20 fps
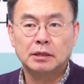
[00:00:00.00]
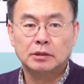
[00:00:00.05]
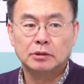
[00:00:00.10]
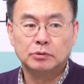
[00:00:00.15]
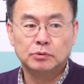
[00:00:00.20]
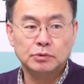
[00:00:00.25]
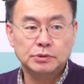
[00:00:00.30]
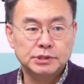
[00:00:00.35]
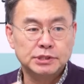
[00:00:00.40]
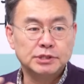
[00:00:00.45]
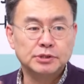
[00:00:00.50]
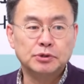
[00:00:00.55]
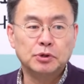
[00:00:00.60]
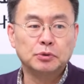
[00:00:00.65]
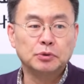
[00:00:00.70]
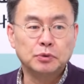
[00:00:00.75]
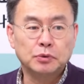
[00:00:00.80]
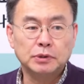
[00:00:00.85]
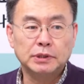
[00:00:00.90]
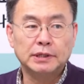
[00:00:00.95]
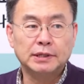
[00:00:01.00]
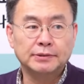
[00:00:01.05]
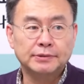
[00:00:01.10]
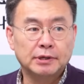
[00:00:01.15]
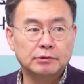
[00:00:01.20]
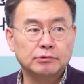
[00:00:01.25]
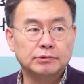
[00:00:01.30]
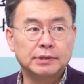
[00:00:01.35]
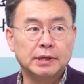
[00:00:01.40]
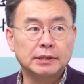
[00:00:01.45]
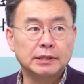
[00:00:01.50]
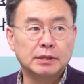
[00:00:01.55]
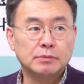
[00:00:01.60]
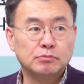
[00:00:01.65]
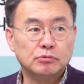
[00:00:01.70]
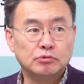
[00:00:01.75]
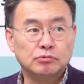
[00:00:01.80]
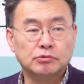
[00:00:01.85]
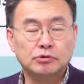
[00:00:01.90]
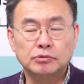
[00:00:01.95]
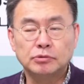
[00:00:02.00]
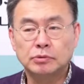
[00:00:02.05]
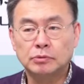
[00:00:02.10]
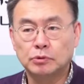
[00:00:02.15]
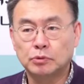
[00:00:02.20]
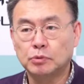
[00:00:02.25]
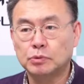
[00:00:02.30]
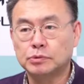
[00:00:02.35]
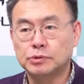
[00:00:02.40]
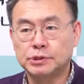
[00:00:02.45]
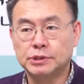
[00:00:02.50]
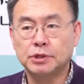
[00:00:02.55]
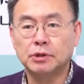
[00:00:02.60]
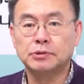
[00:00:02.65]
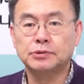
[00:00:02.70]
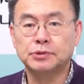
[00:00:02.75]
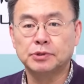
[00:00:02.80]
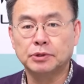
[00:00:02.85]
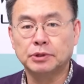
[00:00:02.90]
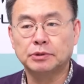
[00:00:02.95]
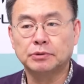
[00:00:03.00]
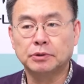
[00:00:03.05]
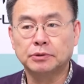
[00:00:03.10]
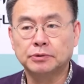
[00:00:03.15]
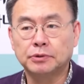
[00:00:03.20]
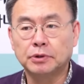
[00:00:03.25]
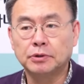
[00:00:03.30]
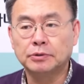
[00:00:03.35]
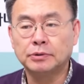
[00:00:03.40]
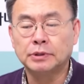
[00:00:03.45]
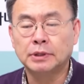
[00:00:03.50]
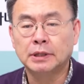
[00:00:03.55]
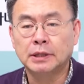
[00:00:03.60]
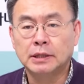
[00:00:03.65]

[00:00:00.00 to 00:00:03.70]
또 진영 논리가 새로 생긴 부분 또 지역적인 어떤